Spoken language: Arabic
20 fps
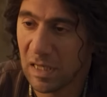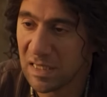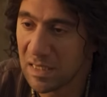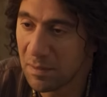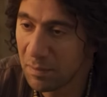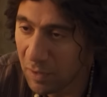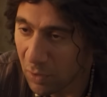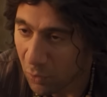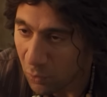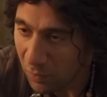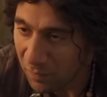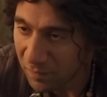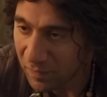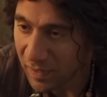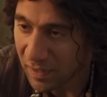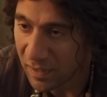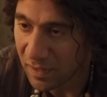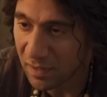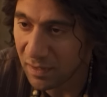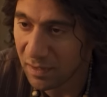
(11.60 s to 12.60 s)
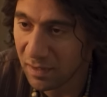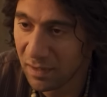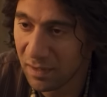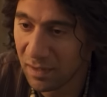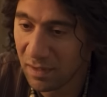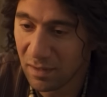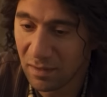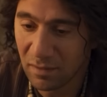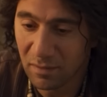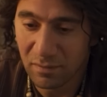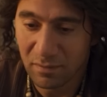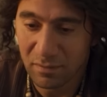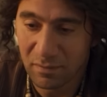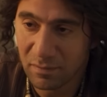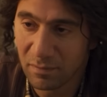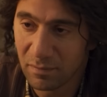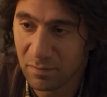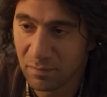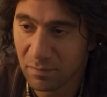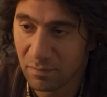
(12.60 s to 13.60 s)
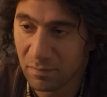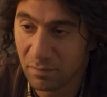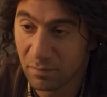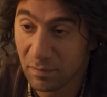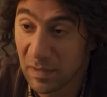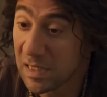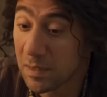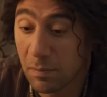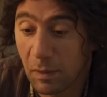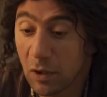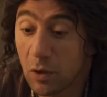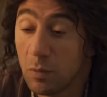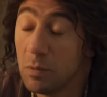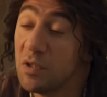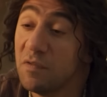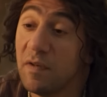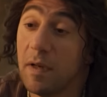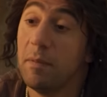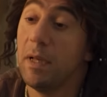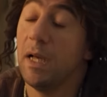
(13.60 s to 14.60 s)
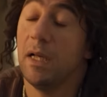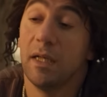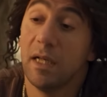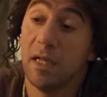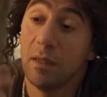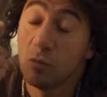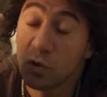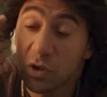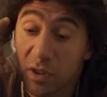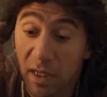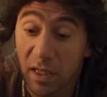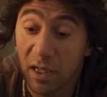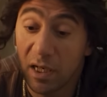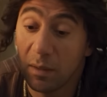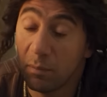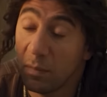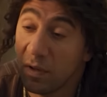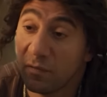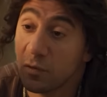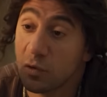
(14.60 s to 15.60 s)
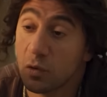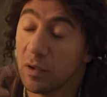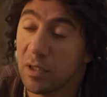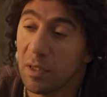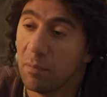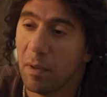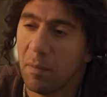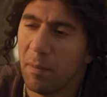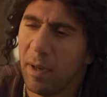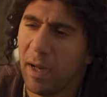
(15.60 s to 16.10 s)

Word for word: هسيبك أروح فين بس برضه مش فاهم يعني ايه المشكله لما الفصول تبقى